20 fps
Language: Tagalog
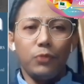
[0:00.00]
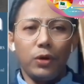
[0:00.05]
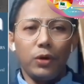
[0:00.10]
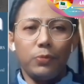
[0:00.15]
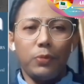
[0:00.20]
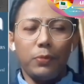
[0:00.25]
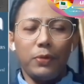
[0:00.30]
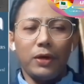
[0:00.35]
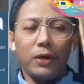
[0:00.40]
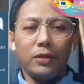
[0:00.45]

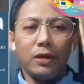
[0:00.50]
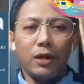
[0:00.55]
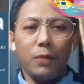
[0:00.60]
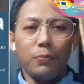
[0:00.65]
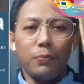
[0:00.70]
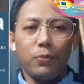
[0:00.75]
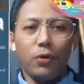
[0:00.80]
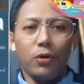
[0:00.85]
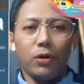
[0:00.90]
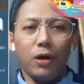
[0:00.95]
Pwede
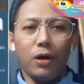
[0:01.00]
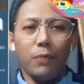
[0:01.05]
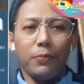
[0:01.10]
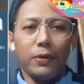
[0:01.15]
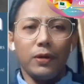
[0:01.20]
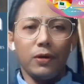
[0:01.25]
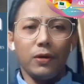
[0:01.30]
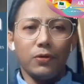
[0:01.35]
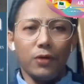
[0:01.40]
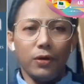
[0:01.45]
rin po ang
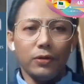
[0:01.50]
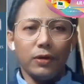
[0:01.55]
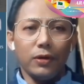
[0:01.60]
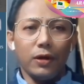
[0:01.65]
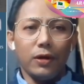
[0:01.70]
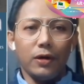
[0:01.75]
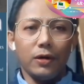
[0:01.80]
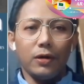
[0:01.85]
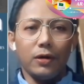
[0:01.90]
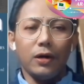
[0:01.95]
company
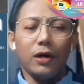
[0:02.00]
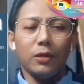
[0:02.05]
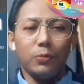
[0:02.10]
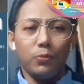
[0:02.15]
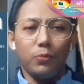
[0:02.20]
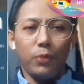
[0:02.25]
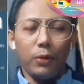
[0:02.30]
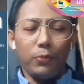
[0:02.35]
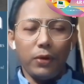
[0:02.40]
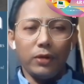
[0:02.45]
contract at
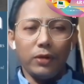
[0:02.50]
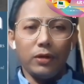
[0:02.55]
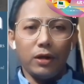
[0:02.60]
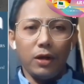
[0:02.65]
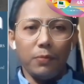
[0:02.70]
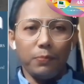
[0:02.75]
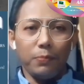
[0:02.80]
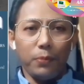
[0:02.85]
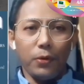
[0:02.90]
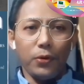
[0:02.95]
pwede
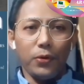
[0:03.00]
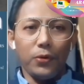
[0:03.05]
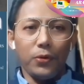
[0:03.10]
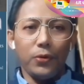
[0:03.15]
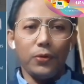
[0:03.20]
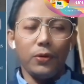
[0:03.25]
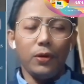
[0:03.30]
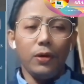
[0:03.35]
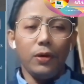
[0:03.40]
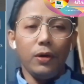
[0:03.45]
rin
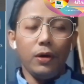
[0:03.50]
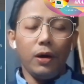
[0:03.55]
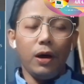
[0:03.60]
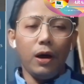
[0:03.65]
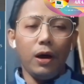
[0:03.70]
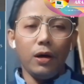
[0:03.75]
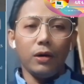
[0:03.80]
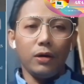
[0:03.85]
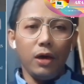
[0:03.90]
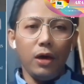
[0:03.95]
po
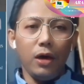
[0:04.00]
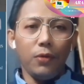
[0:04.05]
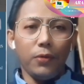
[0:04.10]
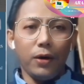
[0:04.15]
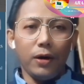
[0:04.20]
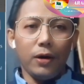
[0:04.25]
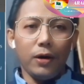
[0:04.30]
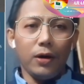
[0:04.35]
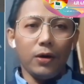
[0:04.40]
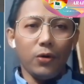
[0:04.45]
ang
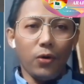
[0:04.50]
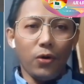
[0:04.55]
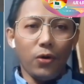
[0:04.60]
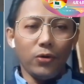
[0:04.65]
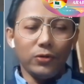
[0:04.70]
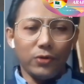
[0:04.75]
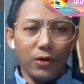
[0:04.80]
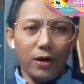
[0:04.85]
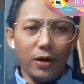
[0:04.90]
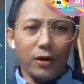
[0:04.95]
Kiwa
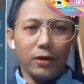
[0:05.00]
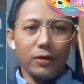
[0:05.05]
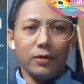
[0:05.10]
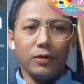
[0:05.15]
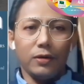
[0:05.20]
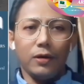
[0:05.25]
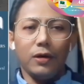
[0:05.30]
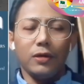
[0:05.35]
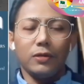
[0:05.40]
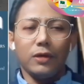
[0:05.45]
contract
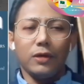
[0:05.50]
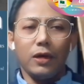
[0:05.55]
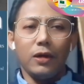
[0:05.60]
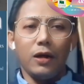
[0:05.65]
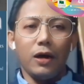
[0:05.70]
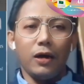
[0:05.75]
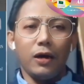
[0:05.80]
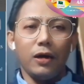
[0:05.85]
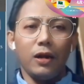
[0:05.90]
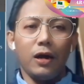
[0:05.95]
at
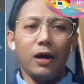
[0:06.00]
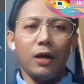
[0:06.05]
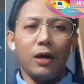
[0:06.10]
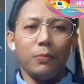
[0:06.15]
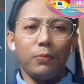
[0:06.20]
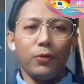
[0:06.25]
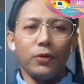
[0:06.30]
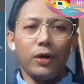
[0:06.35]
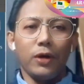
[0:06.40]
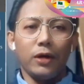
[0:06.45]

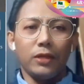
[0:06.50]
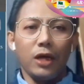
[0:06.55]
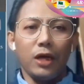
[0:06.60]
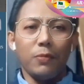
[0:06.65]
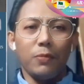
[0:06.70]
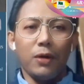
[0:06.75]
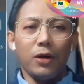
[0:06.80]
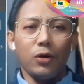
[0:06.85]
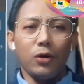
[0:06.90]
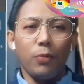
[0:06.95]
kinakailangan po
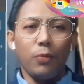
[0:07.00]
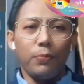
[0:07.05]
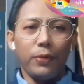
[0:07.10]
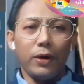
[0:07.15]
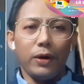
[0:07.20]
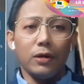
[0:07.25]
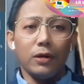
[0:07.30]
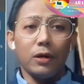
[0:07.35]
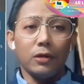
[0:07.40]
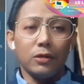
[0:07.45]
nating mga
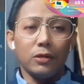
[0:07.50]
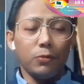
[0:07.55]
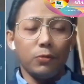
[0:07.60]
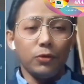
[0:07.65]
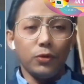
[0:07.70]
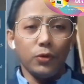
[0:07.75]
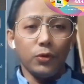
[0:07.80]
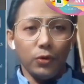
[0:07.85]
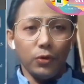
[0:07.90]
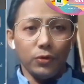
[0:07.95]
kopya na
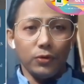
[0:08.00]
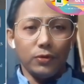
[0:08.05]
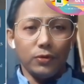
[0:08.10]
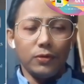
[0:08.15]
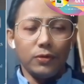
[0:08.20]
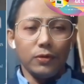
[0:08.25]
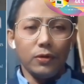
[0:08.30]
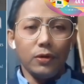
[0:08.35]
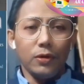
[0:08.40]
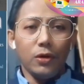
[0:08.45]
sumusunod.
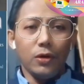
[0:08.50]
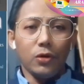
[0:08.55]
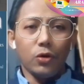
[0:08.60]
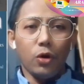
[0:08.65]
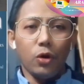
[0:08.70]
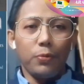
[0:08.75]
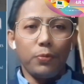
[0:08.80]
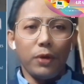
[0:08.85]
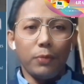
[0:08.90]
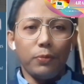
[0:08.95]

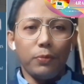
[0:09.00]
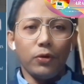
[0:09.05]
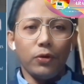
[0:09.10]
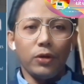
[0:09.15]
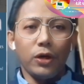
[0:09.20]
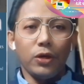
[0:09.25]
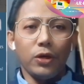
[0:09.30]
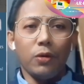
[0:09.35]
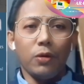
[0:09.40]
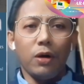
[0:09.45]
Kopya po
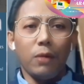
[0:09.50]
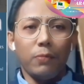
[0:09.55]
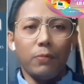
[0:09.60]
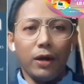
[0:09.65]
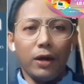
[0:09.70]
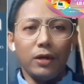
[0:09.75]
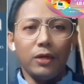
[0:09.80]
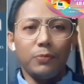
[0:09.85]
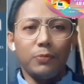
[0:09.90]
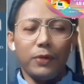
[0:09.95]
ng inyong
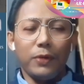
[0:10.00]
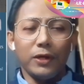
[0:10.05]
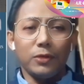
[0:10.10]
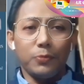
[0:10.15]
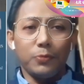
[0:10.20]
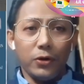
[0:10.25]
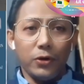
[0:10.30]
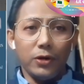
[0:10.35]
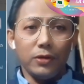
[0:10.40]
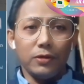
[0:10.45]
valid
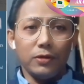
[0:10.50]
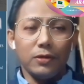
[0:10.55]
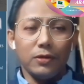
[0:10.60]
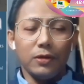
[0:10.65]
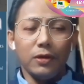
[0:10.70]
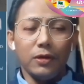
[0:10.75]
passport,